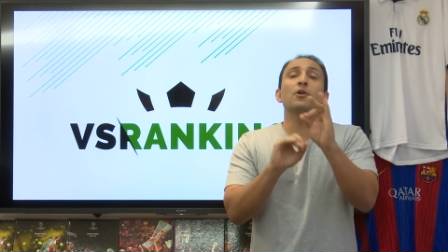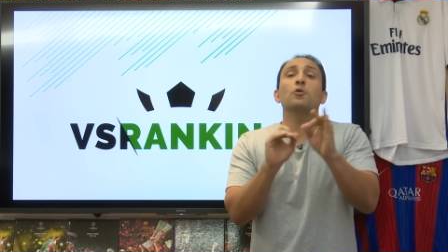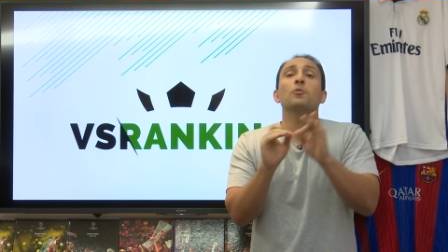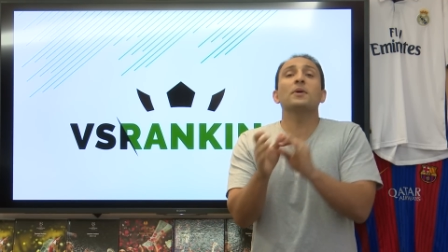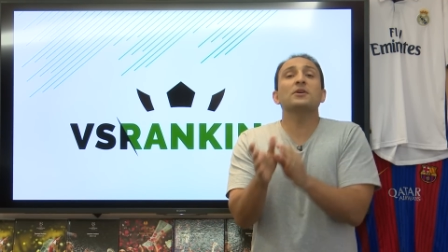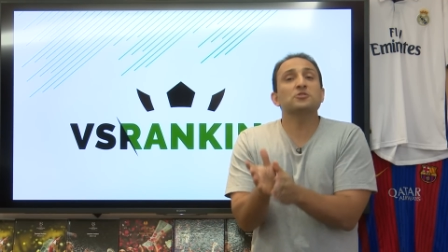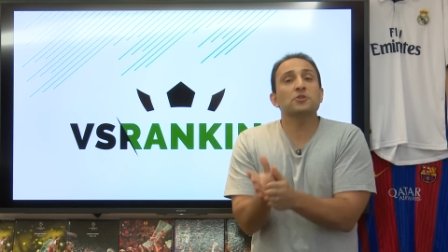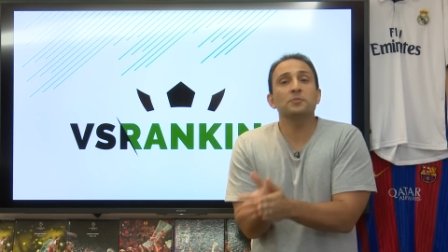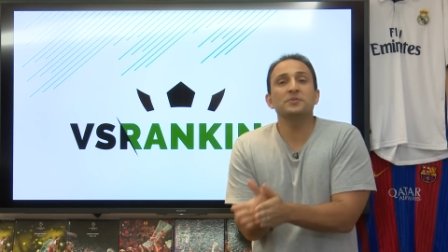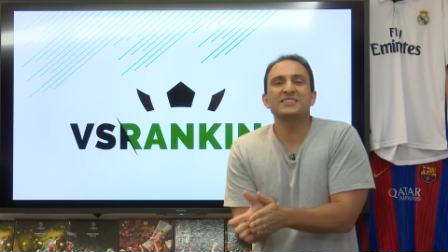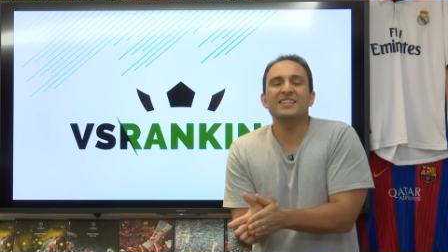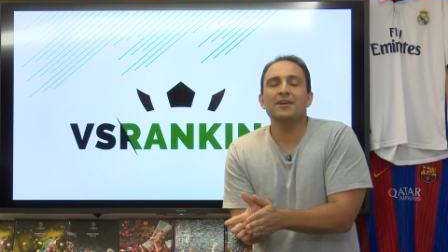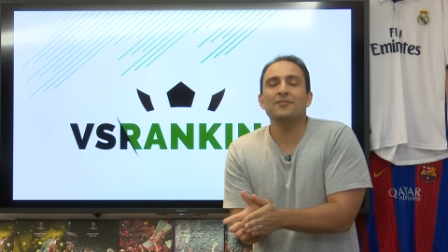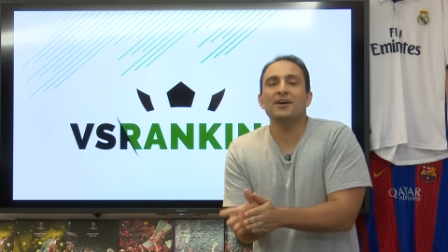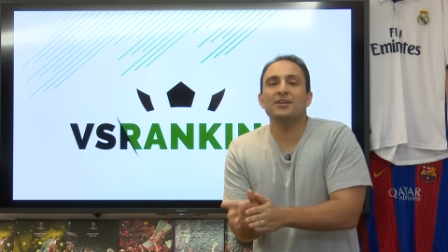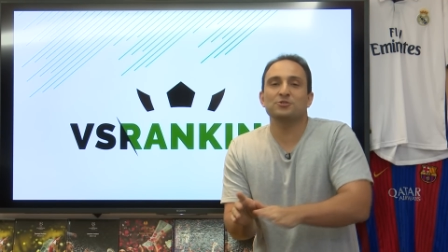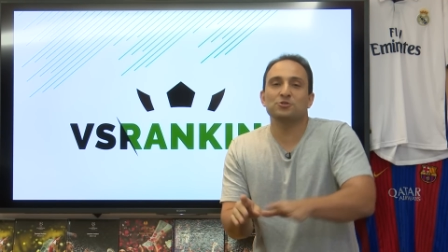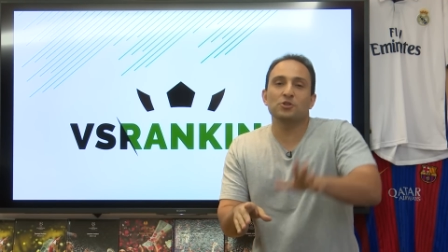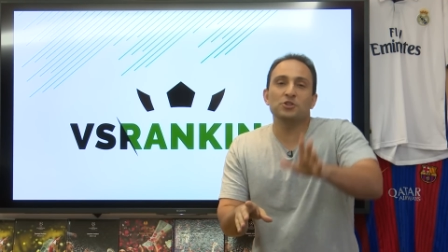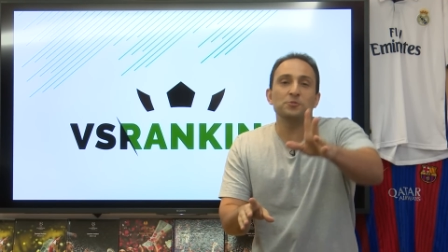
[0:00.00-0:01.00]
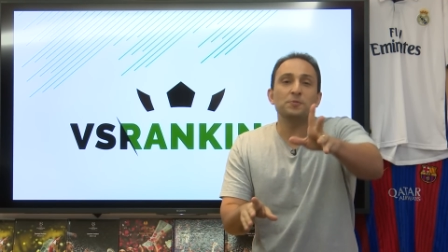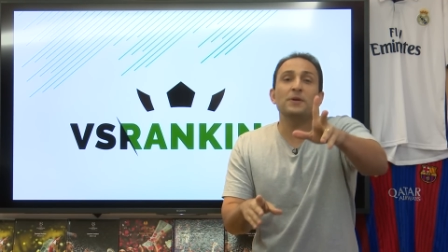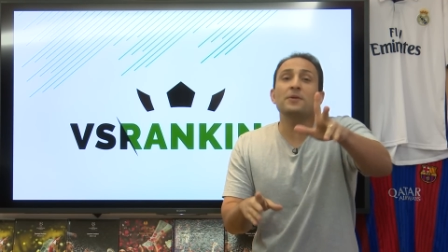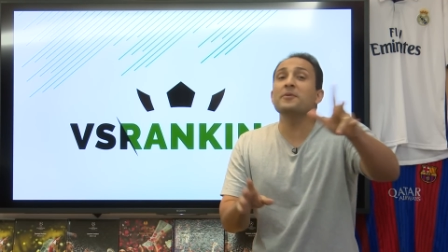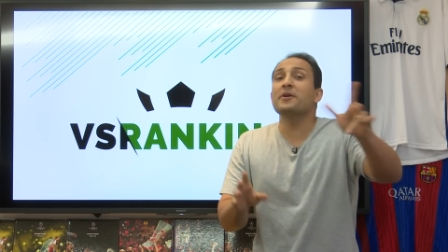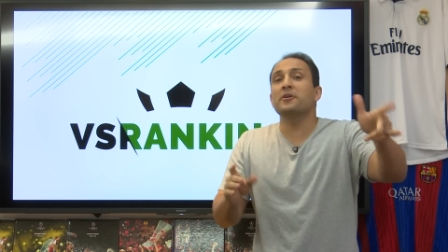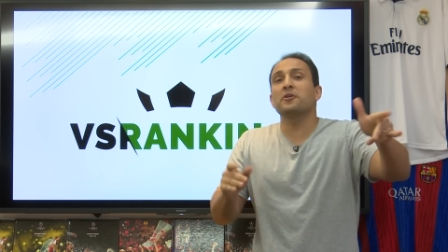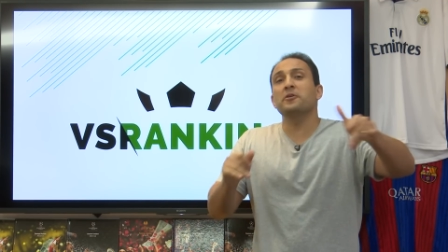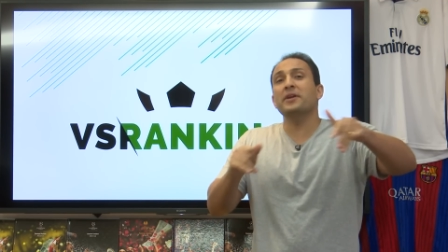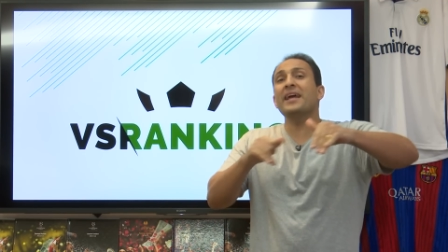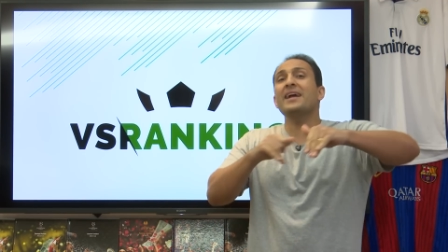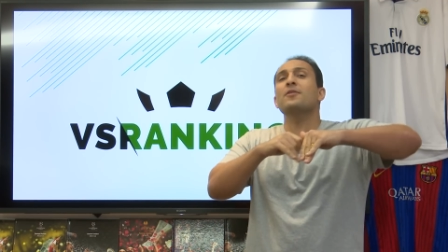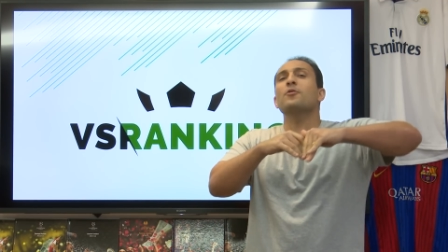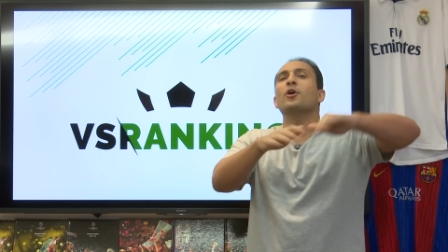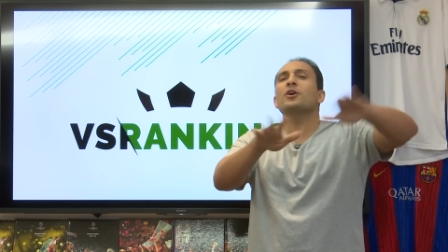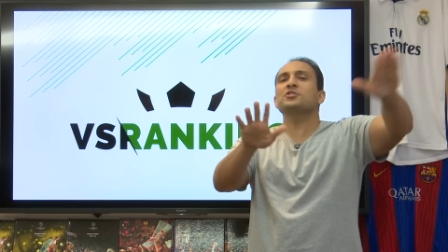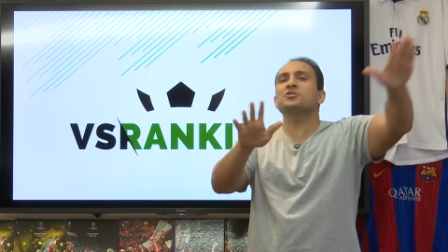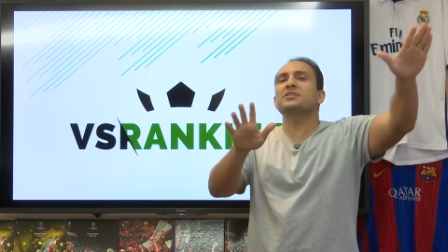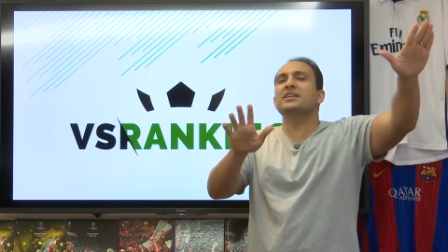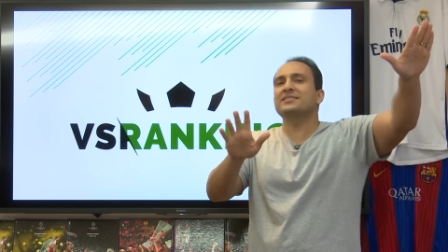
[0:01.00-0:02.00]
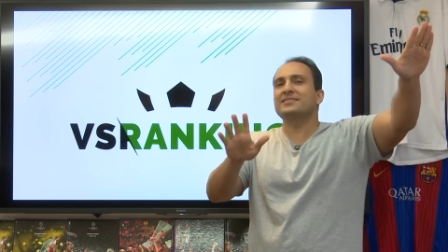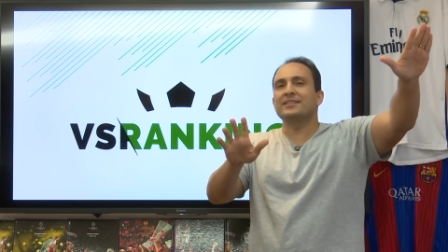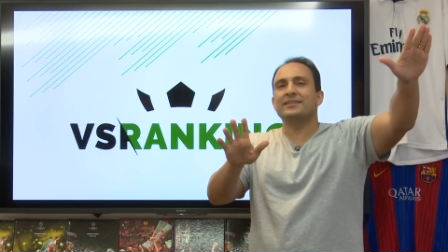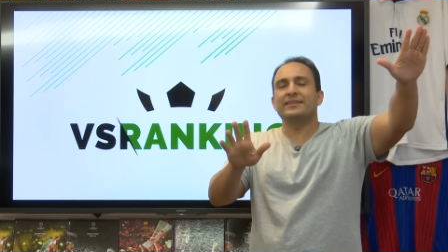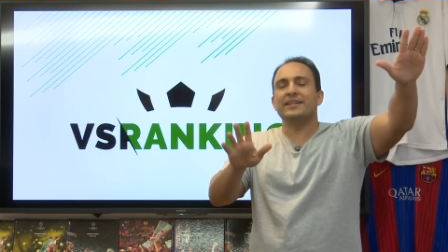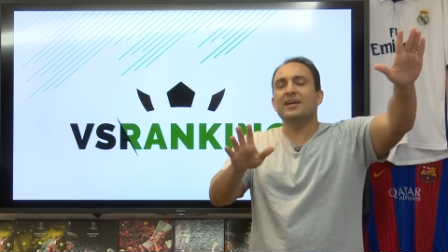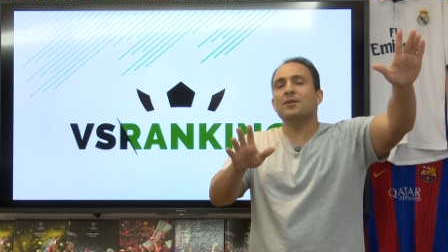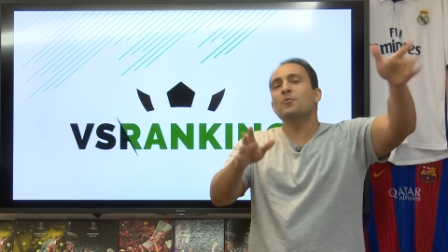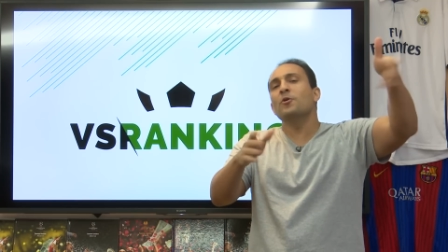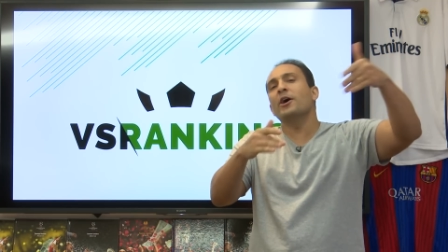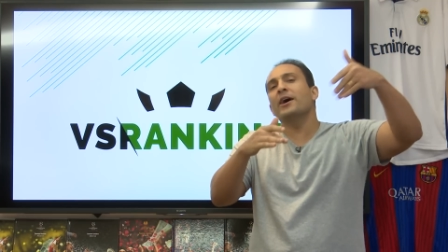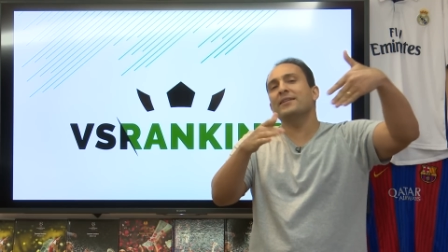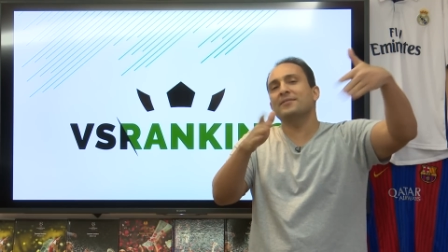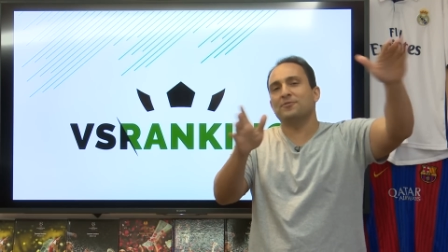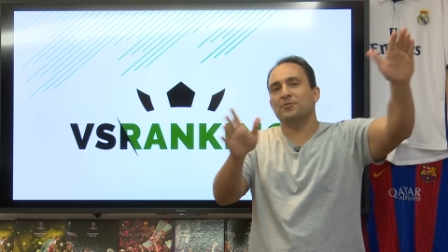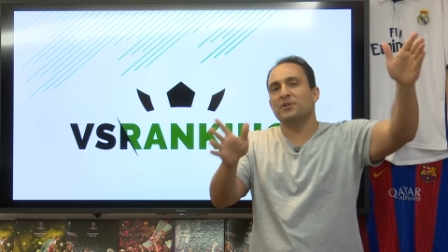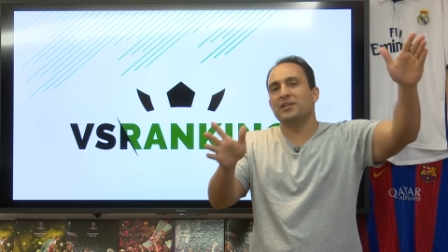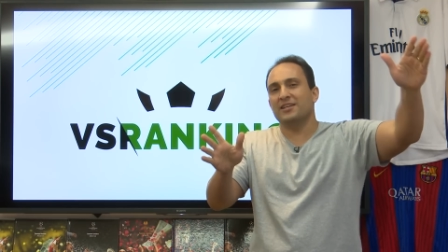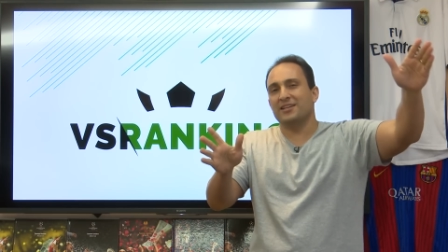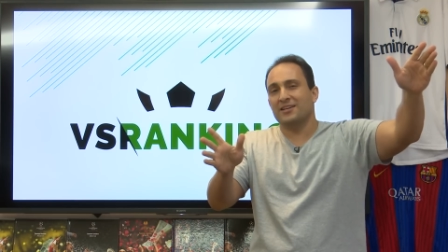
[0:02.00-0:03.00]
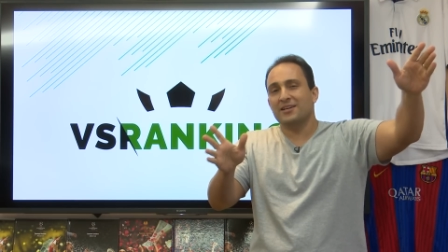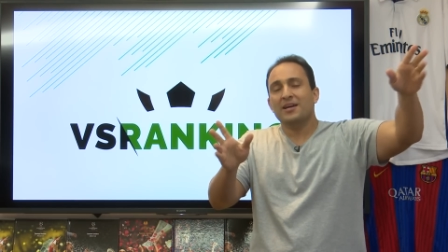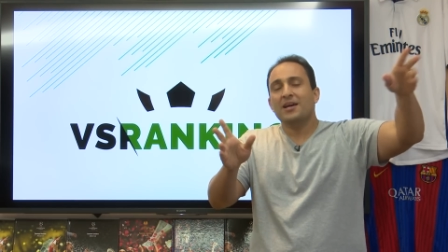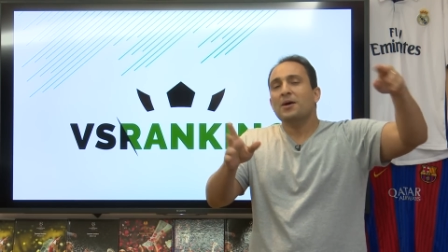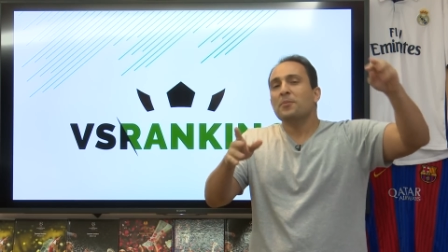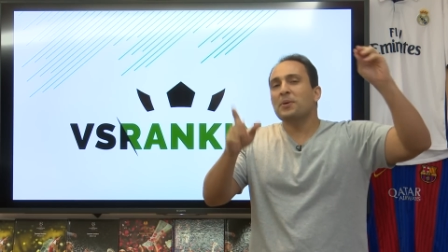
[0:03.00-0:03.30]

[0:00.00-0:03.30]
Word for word: algumas observações. Primeiro, eu nem gosto desse termo hat-trick.